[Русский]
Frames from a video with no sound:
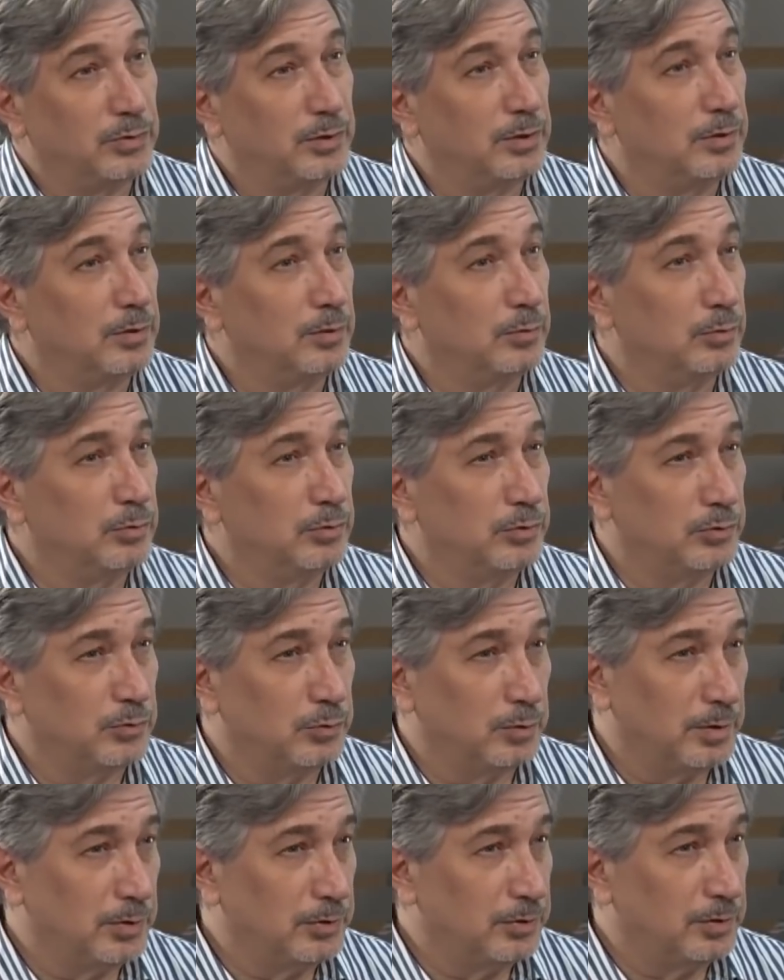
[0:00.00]
те карты,
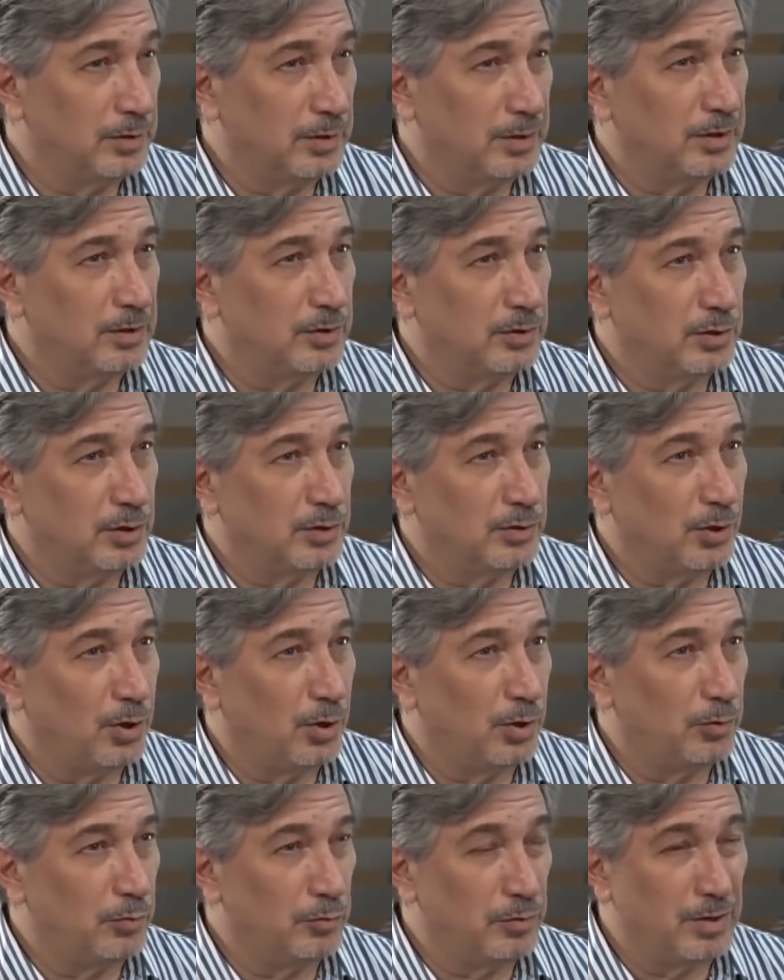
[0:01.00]
которые у вас есть на
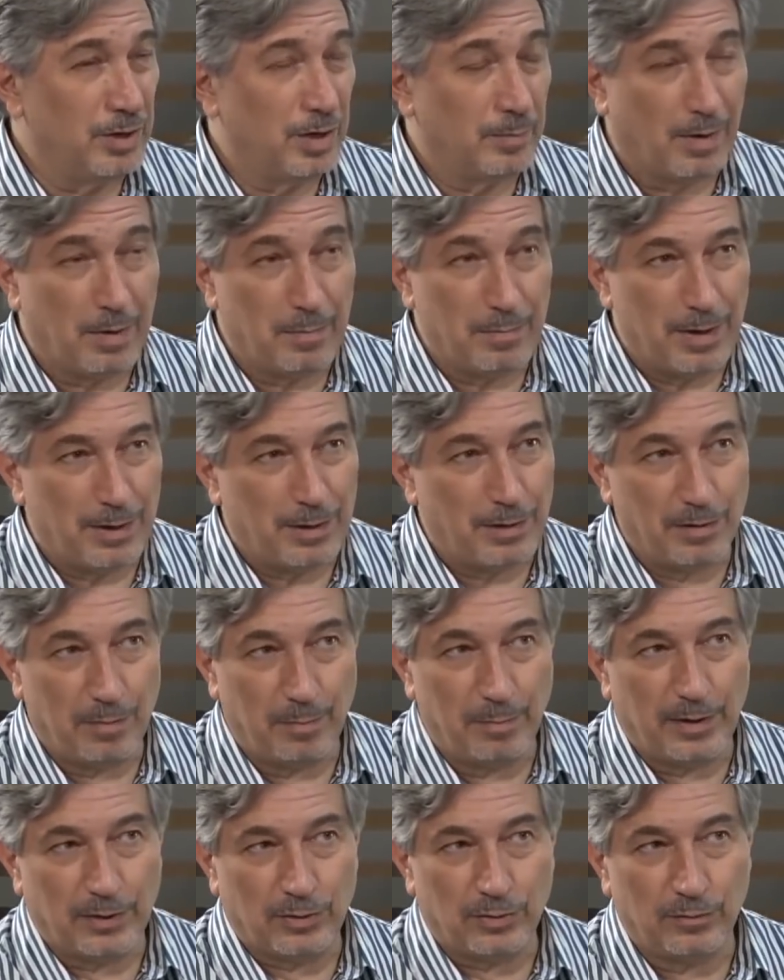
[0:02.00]
руках, а не те
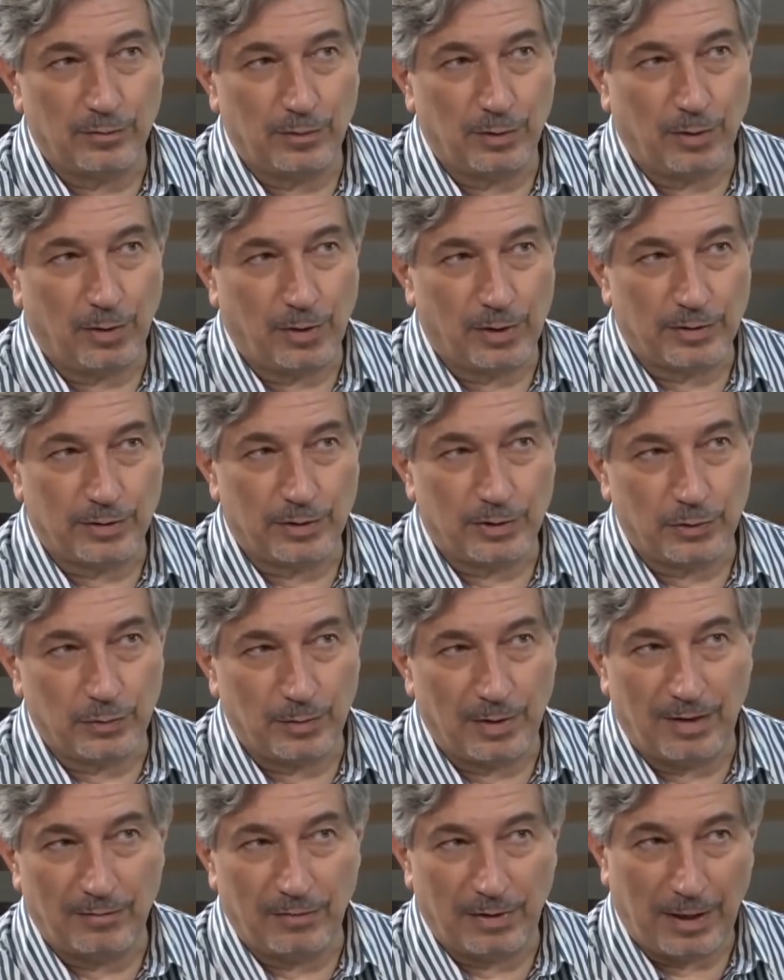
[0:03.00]
карты, которые вы
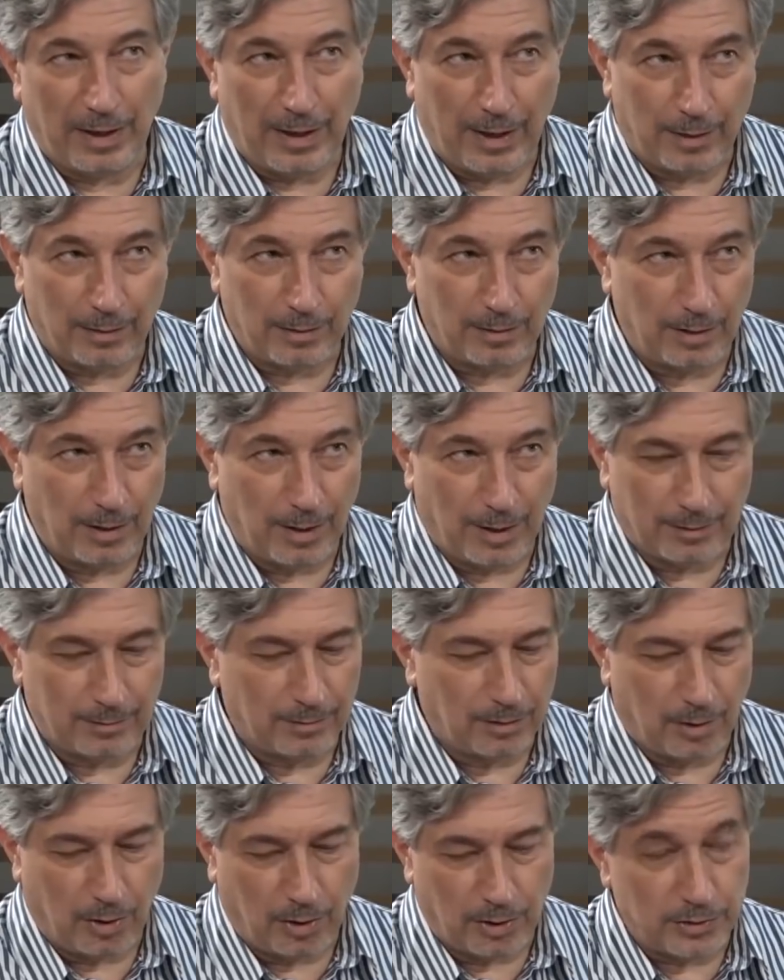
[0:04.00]
бы хотели иметь.
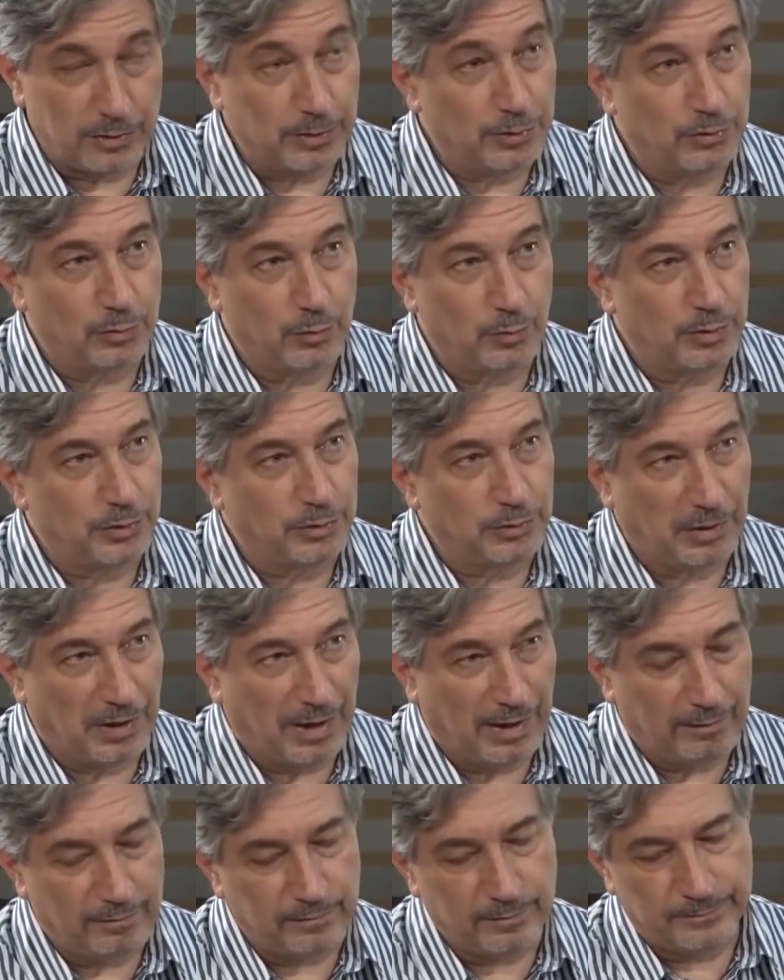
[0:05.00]

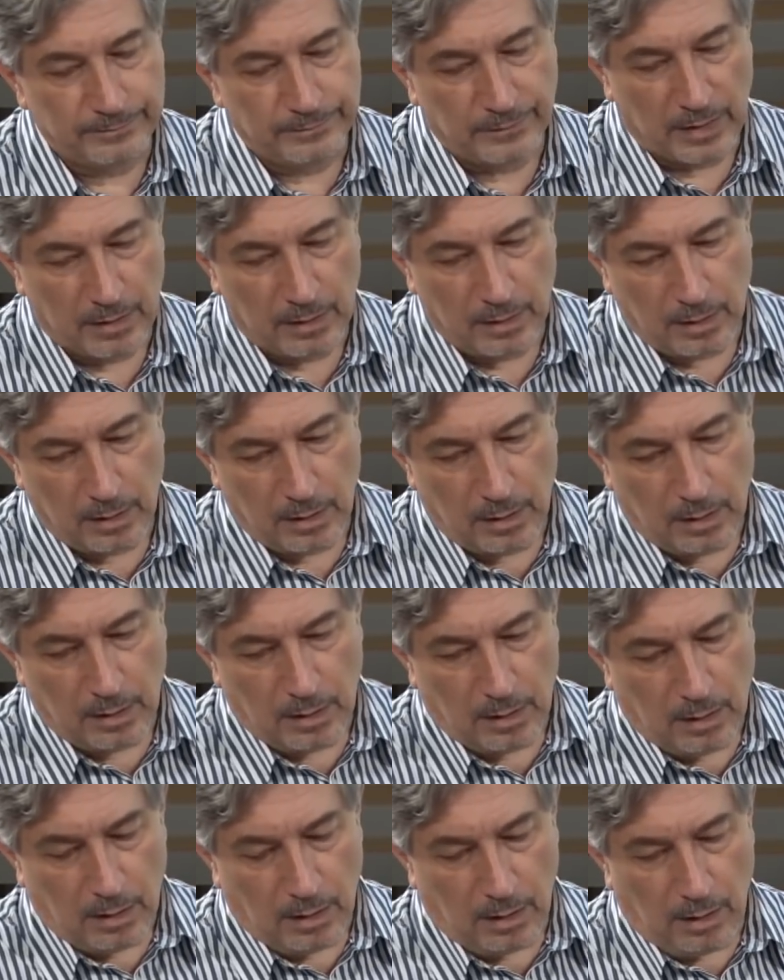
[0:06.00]
Очевидно, что это неравный
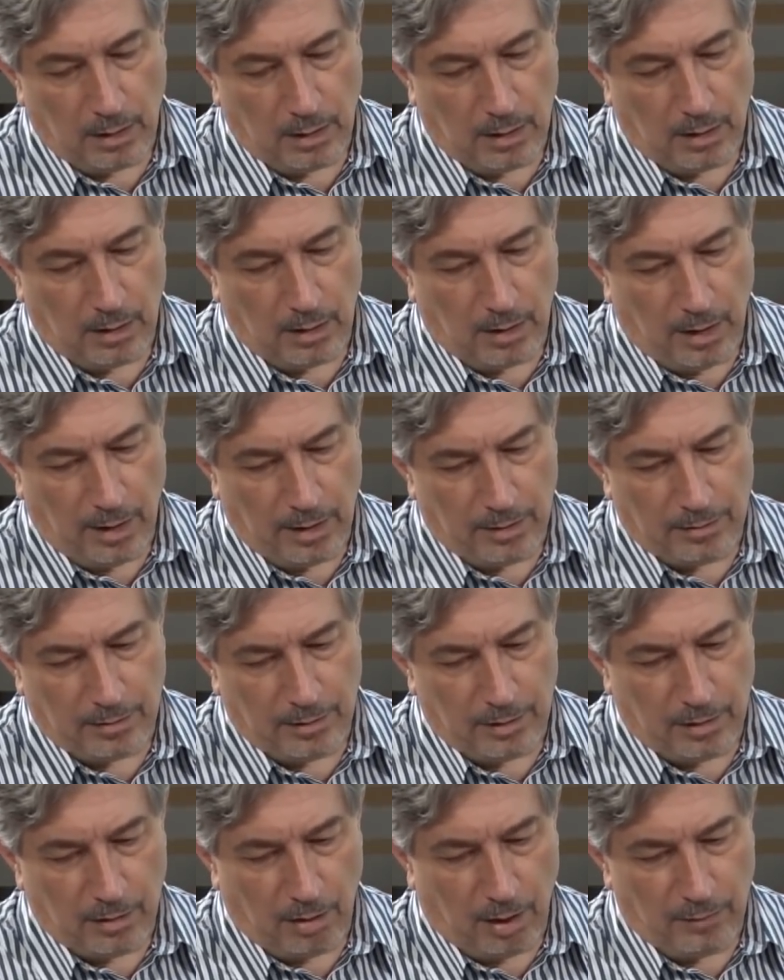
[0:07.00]
брак, но в чем
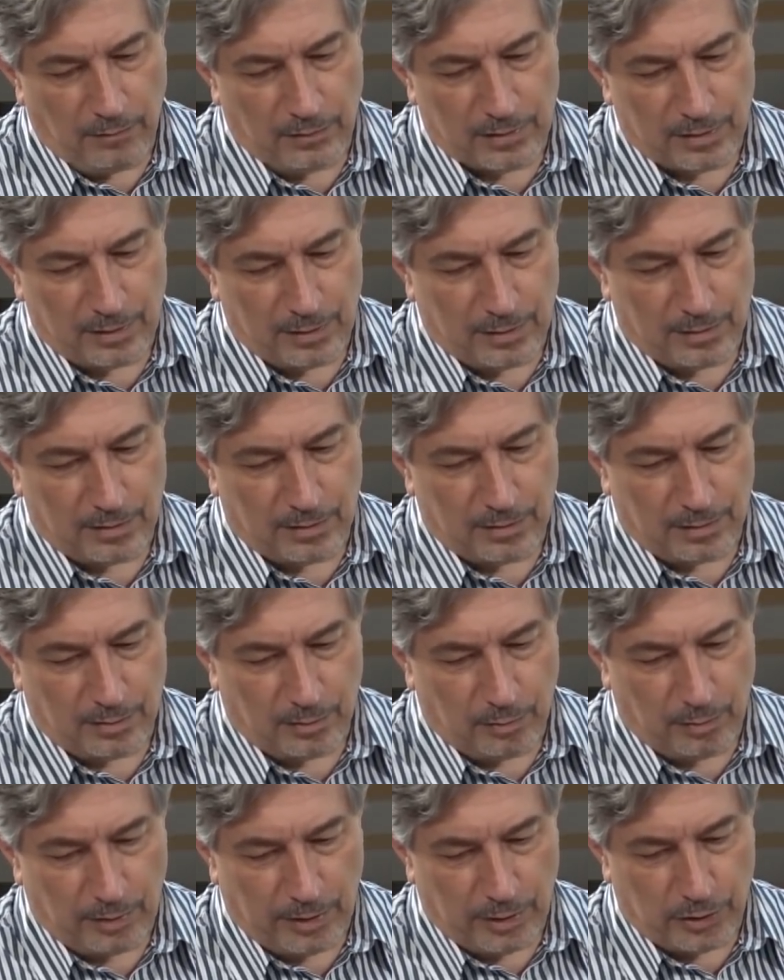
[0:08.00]
тут преимущество для
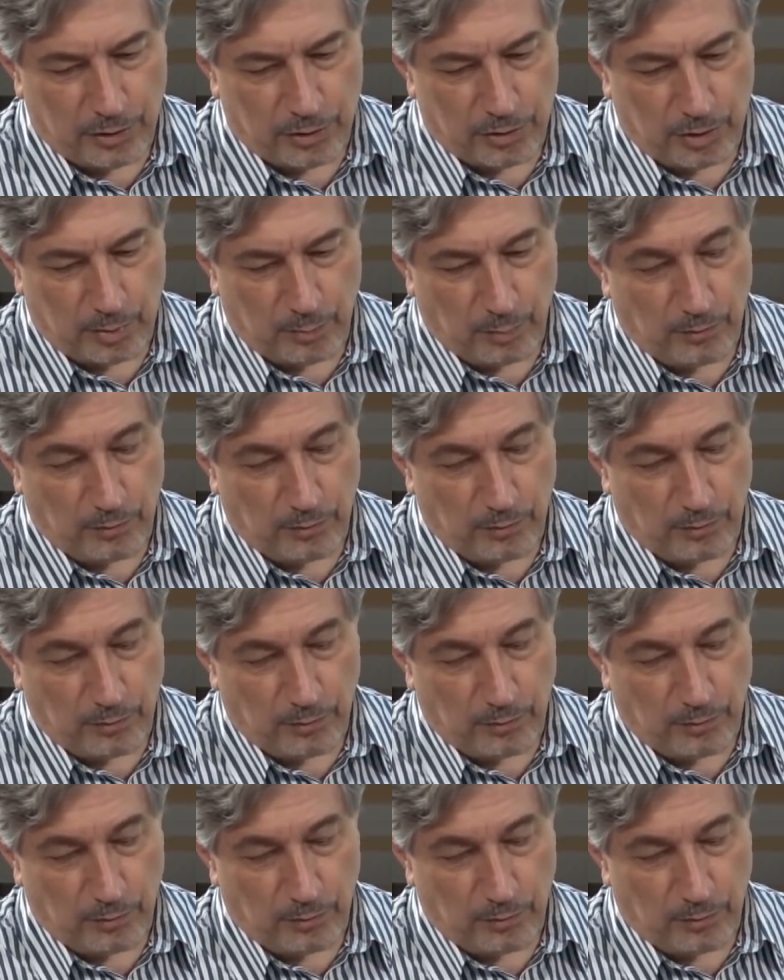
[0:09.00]
Армении?